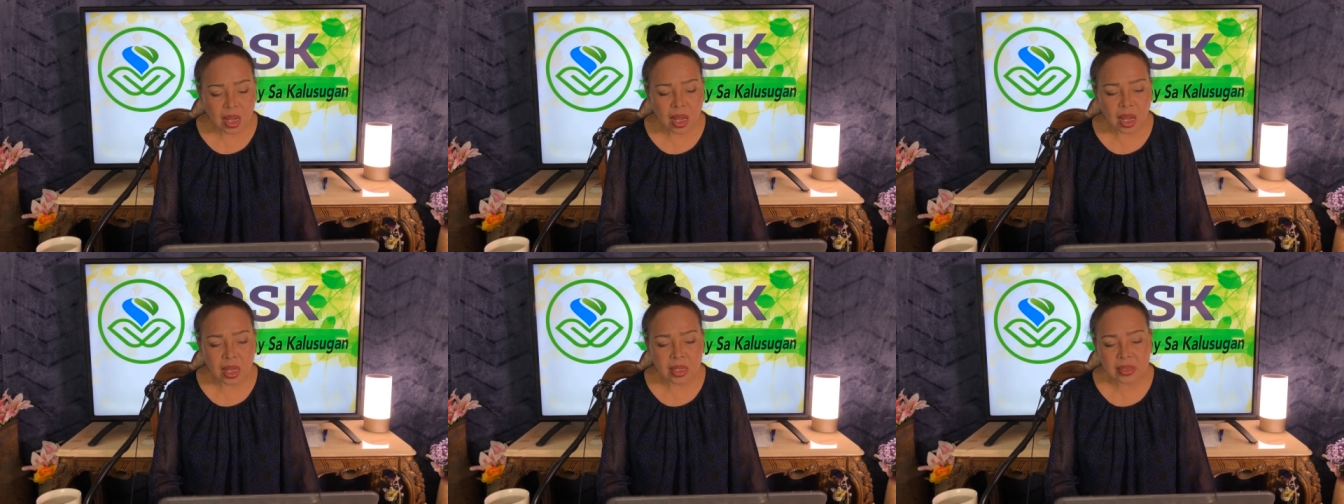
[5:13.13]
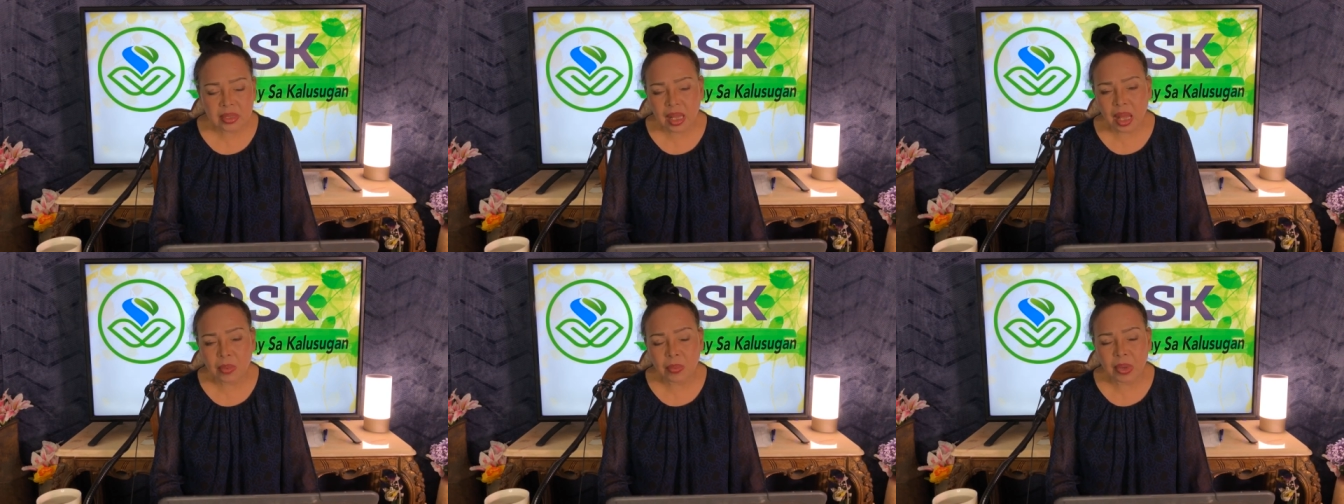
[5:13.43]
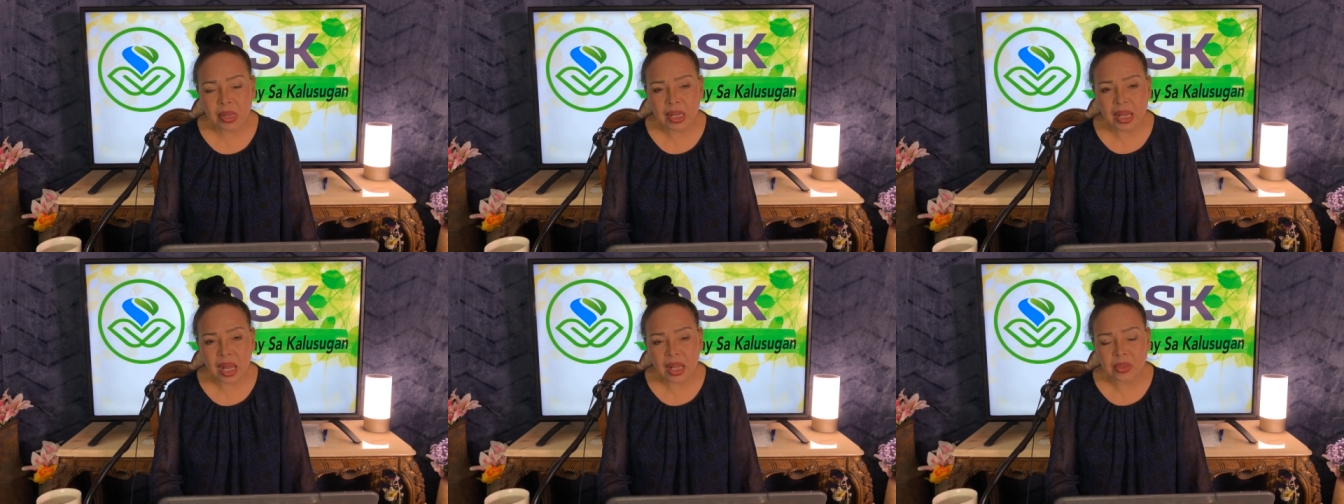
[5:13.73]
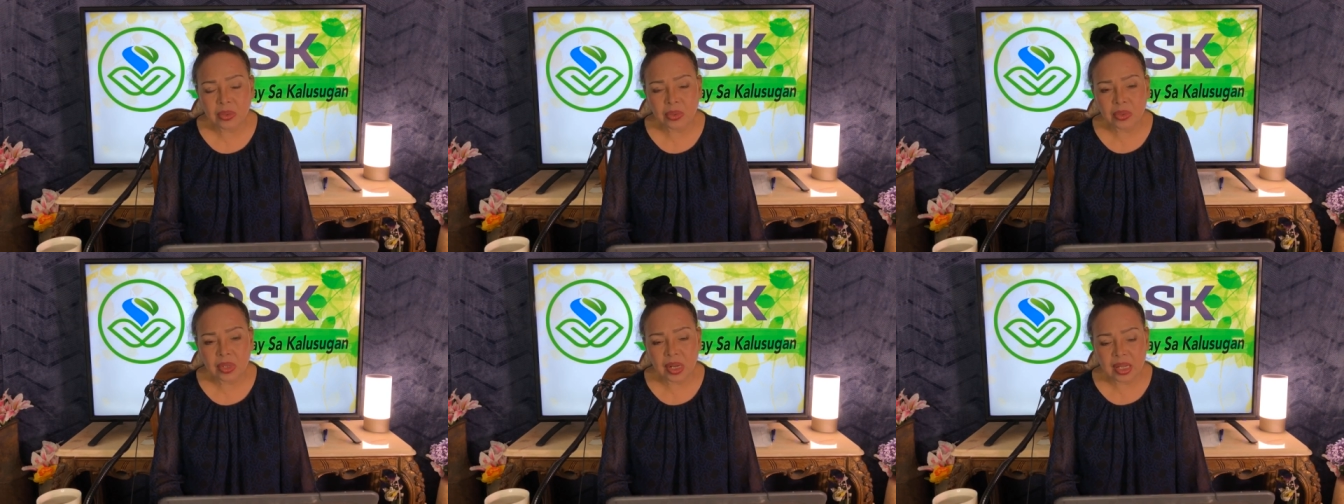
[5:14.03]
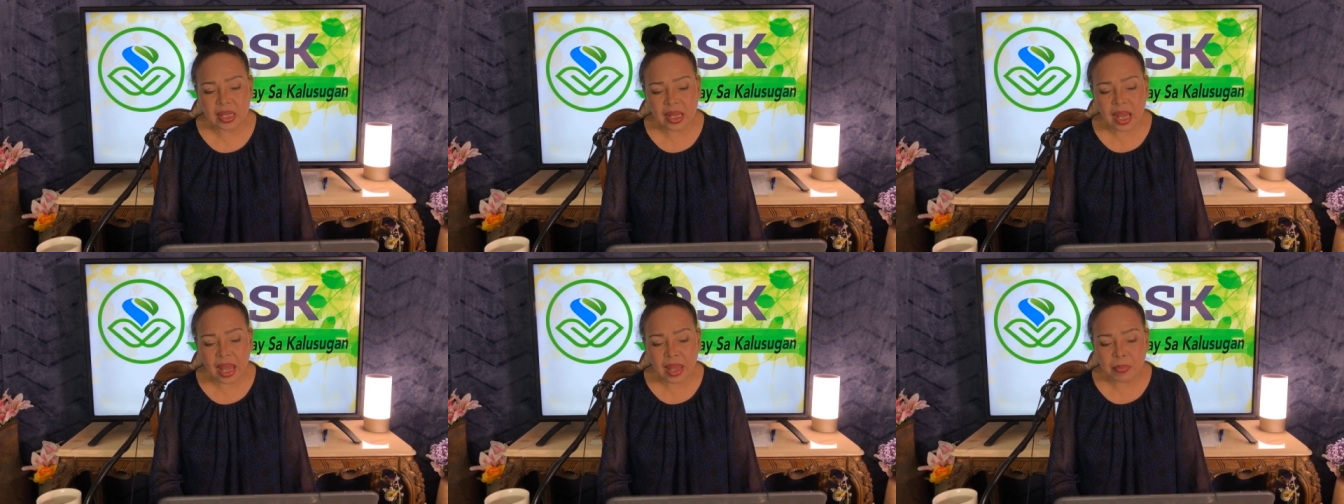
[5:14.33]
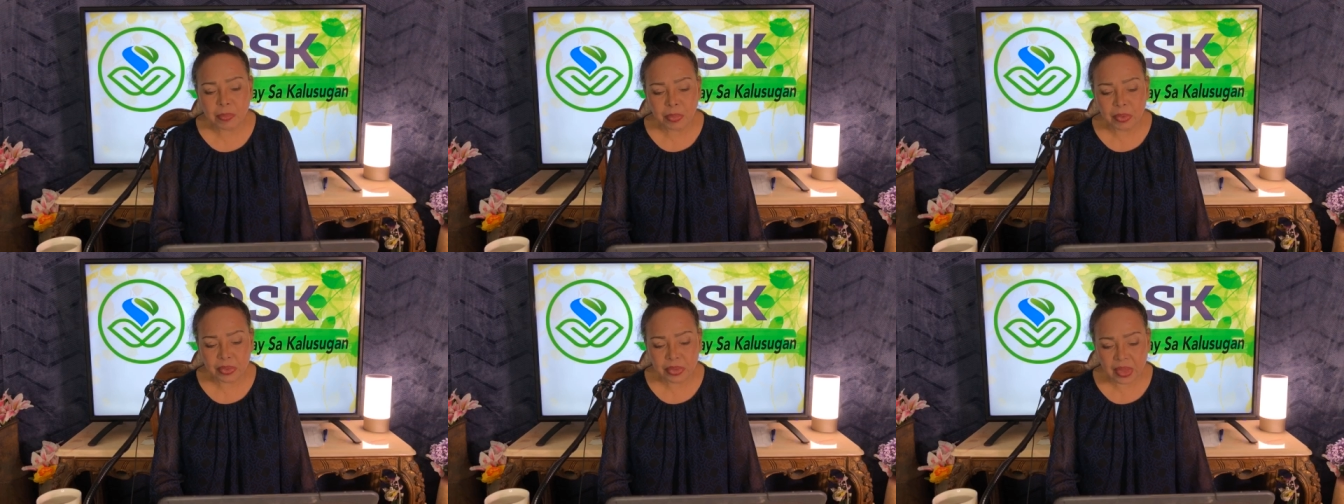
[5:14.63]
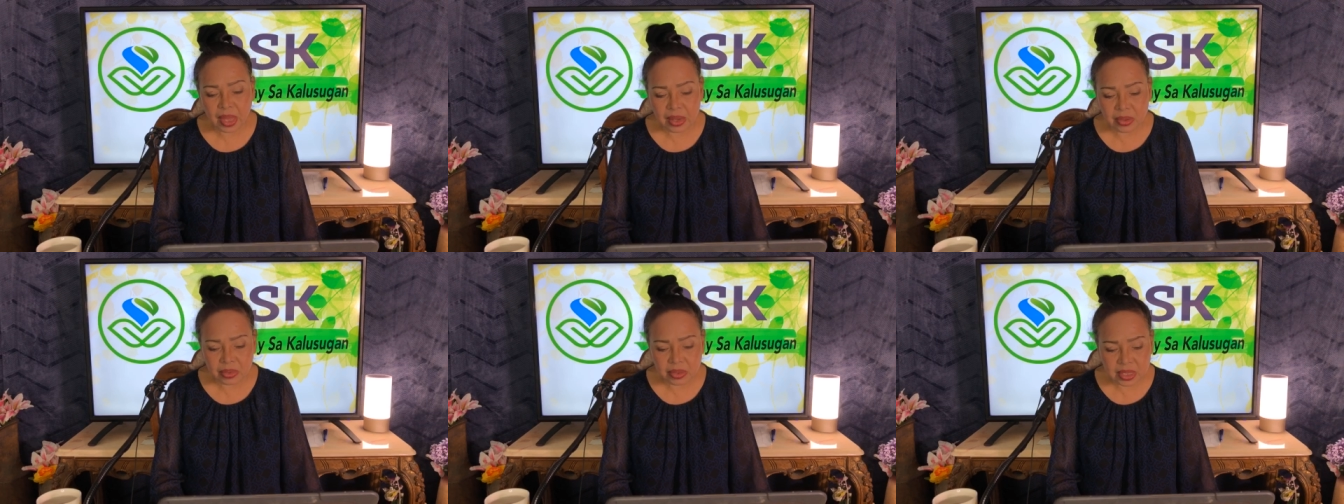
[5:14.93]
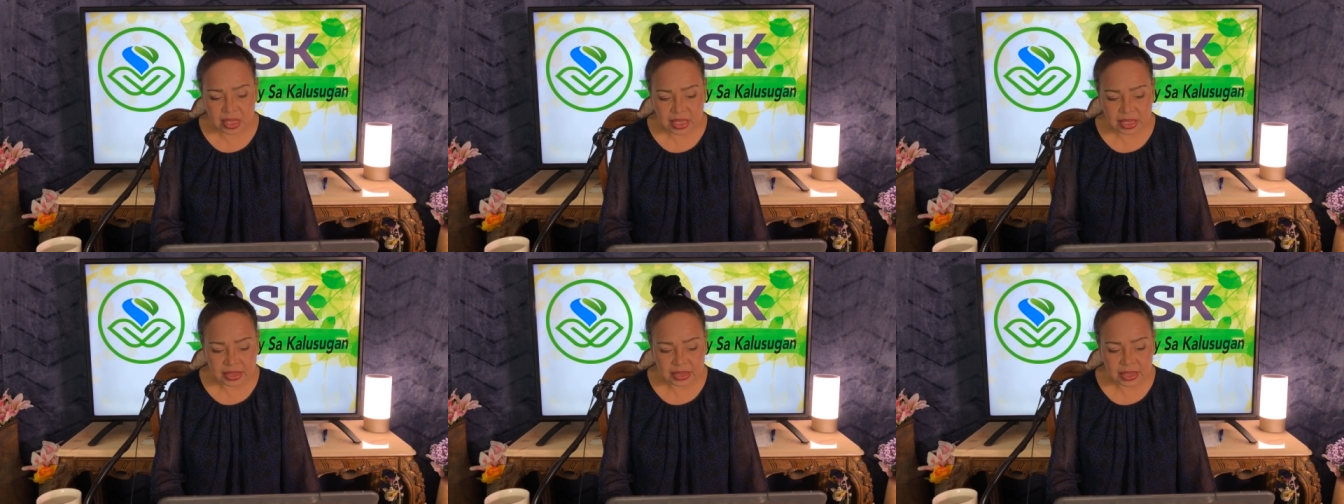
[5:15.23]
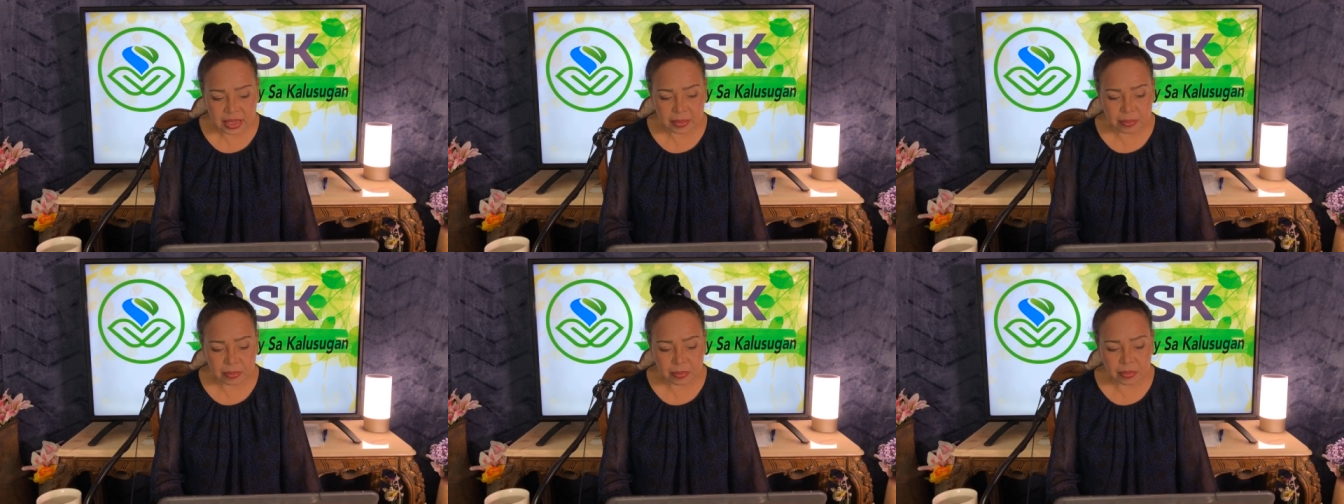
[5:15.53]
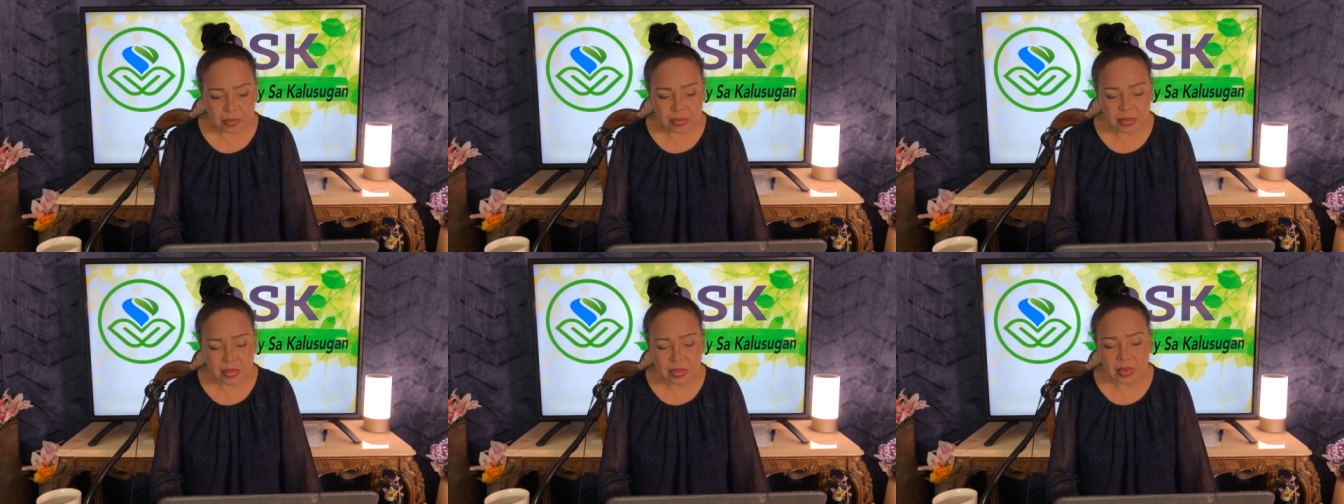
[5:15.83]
ang tawag nga doon ay hypothyroidism.